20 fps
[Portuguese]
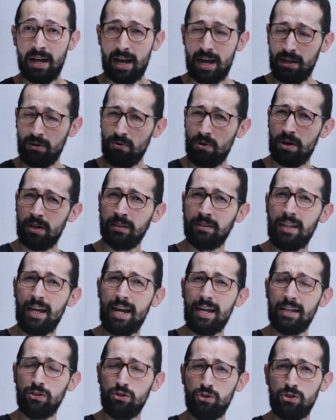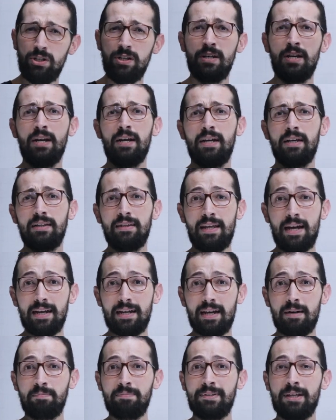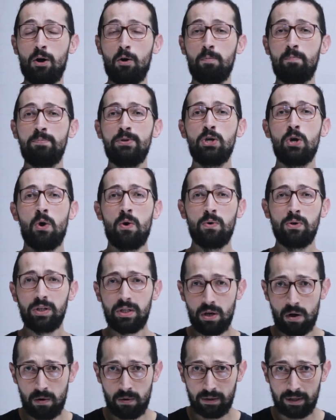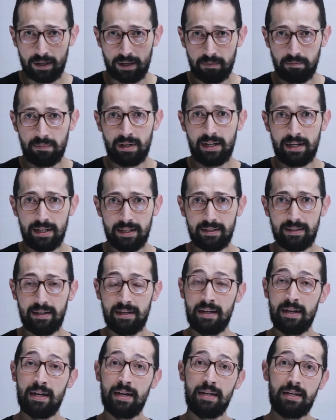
a nordeste da capital Pyongyang, beleza?